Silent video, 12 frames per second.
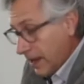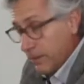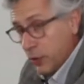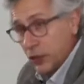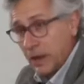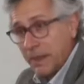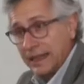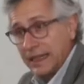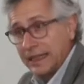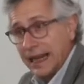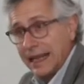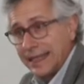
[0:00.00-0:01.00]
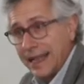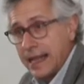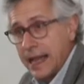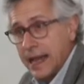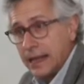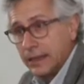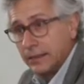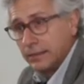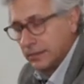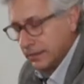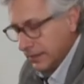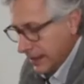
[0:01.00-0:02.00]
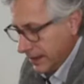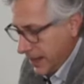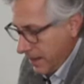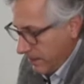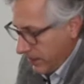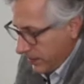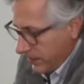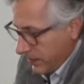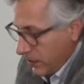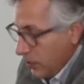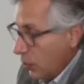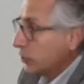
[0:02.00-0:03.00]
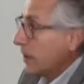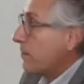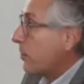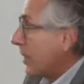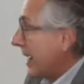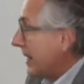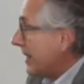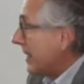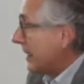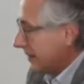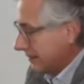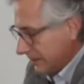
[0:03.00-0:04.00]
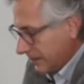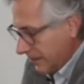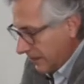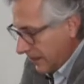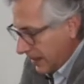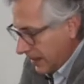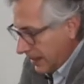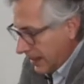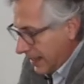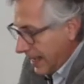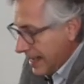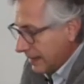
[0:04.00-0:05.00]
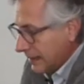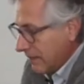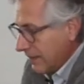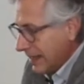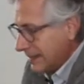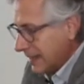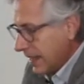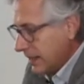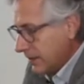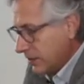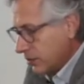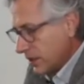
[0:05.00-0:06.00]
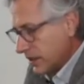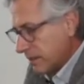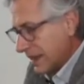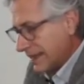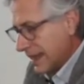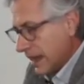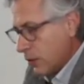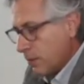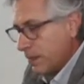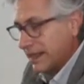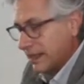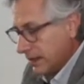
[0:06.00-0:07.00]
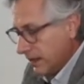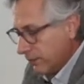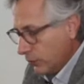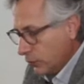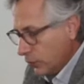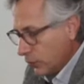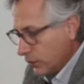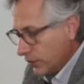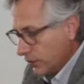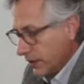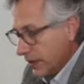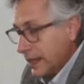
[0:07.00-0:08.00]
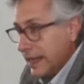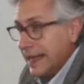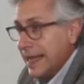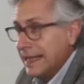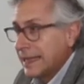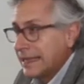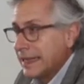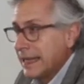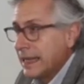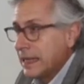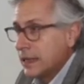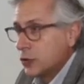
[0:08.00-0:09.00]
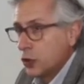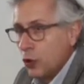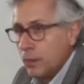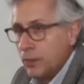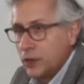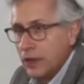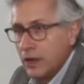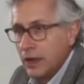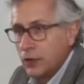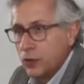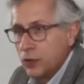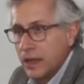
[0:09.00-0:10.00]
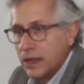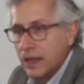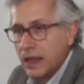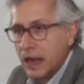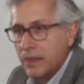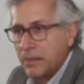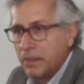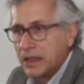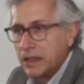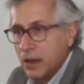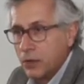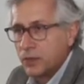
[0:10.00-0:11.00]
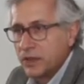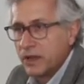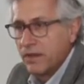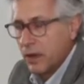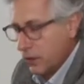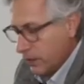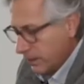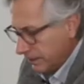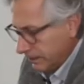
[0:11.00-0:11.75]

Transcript: Por otra parte está la serie A del tiempo, o temporalidad. Ella establece la distinción entre pasado, presente y futuro. Esa serie solo es posible construir desde la perspectiva de un observador.